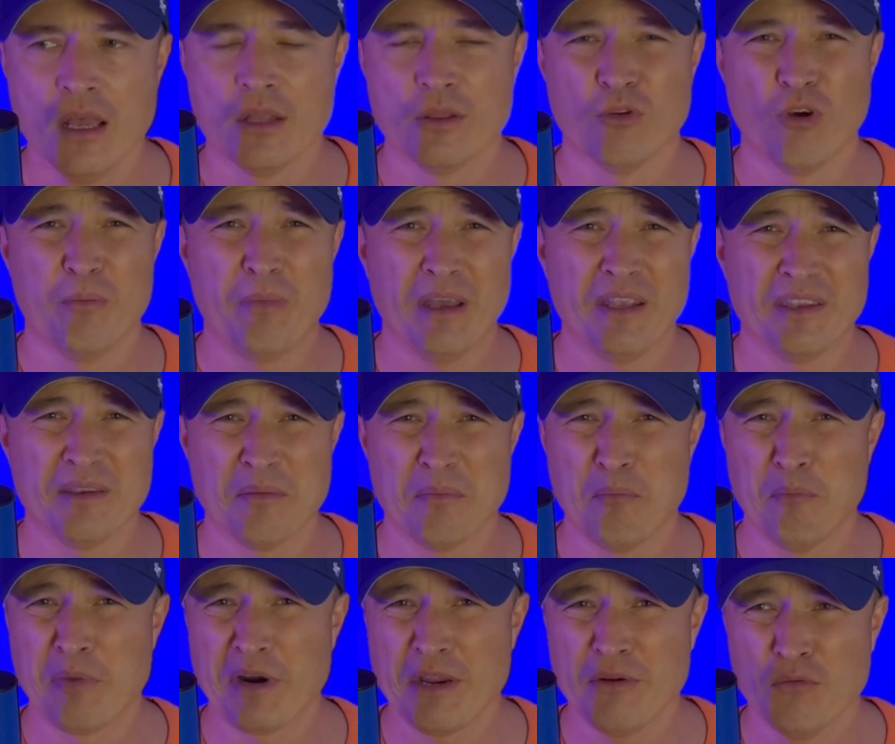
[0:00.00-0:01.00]
Но опять,
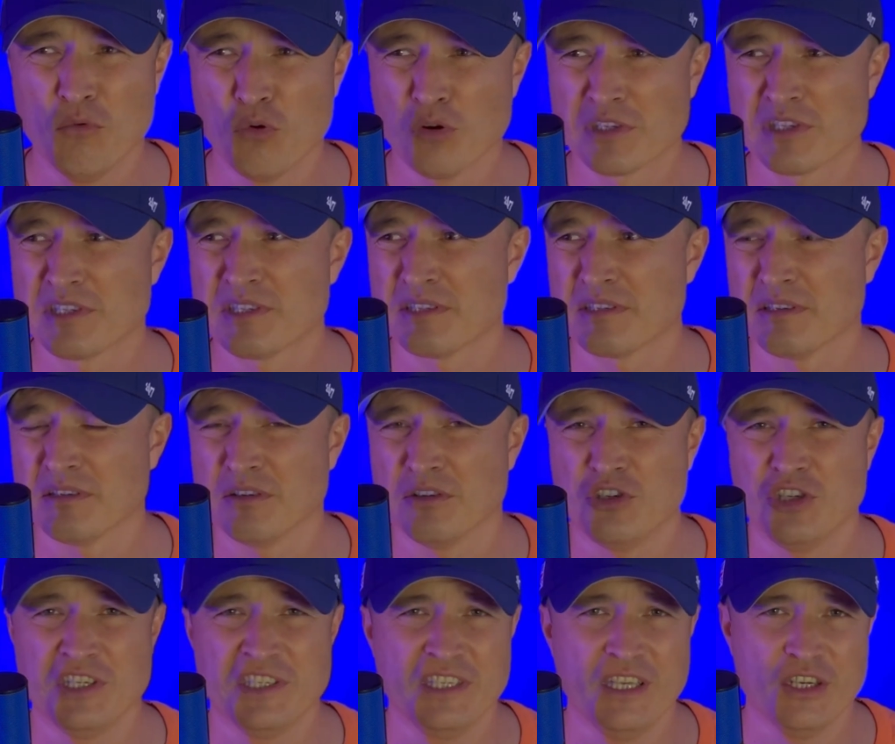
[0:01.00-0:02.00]
привоз
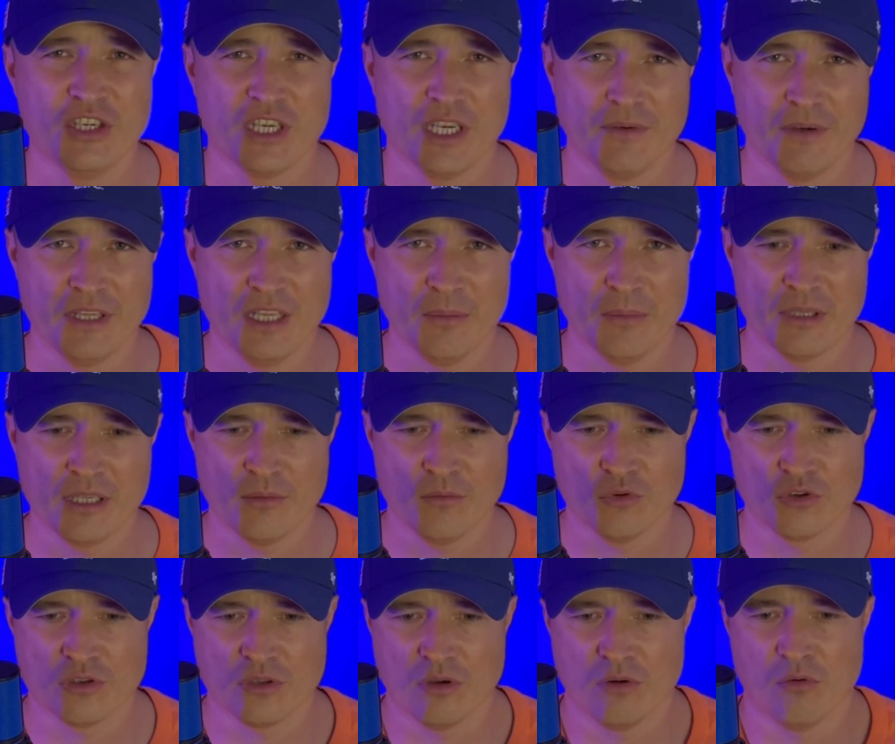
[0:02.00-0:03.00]
чистейшей воды,
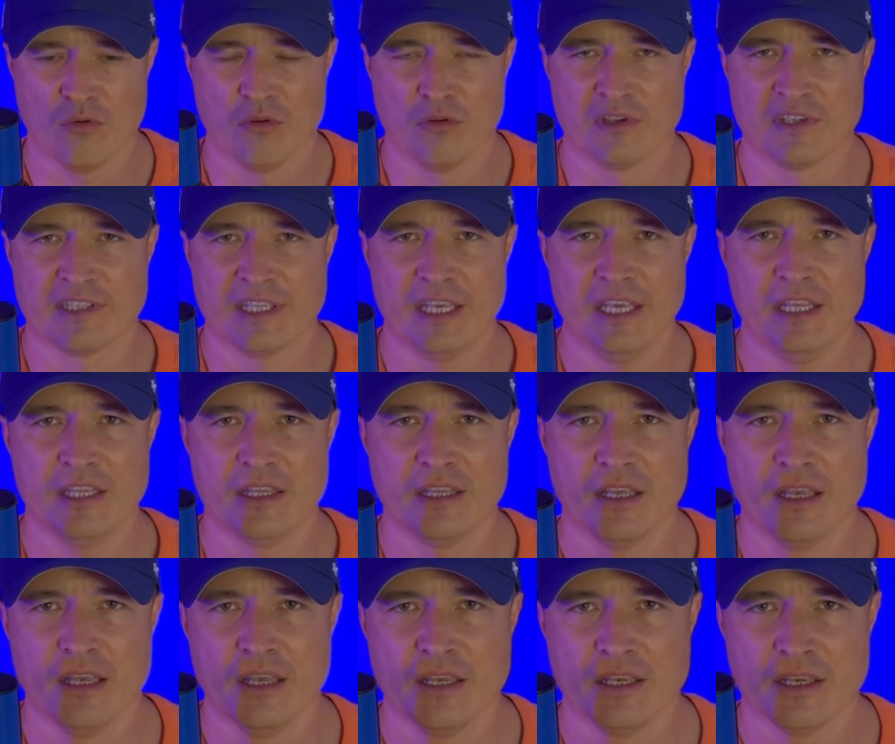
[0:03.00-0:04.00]
потому что он стоит
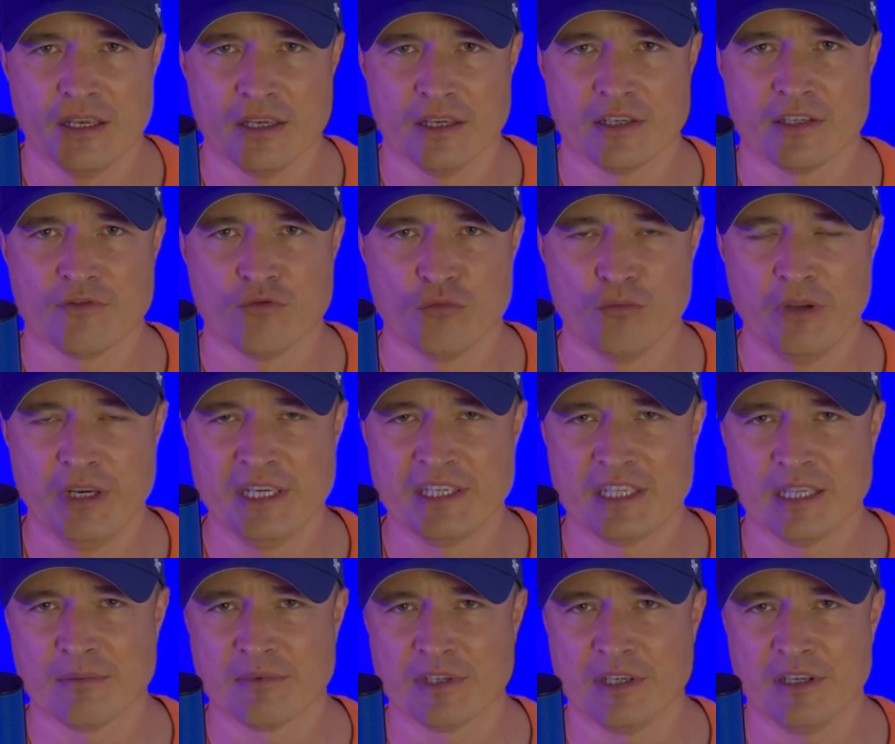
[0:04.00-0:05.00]
с
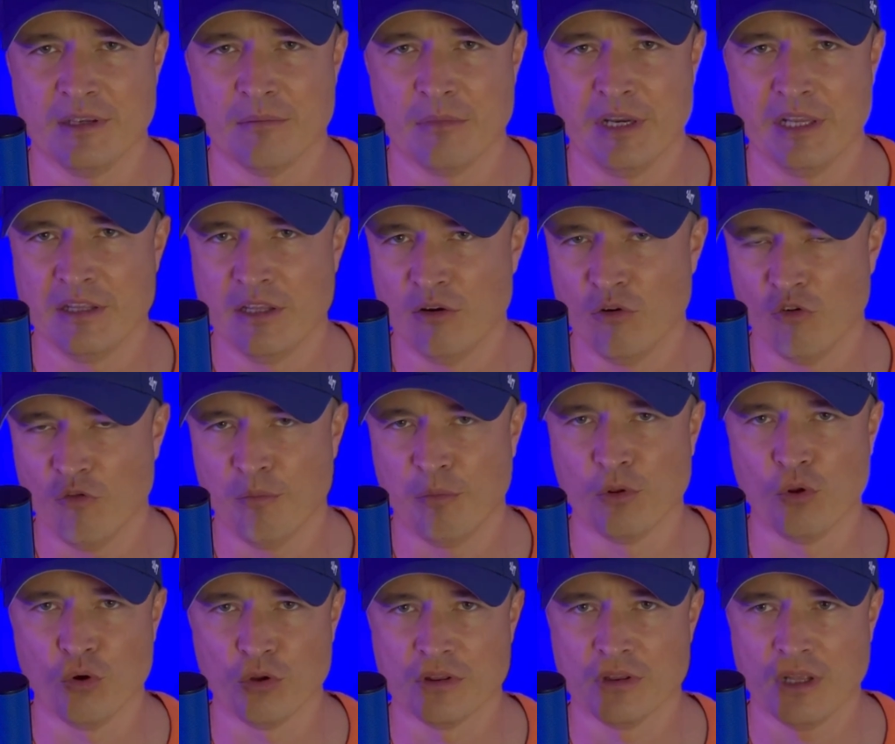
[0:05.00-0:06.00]
футболистом, с этим Линделев
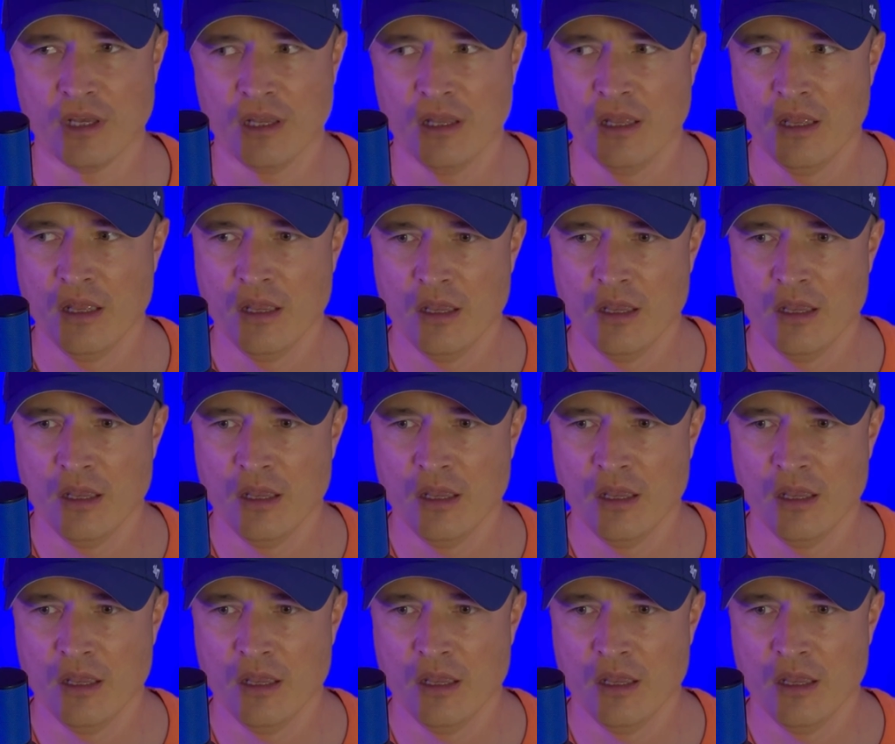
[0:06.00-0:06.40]
плотно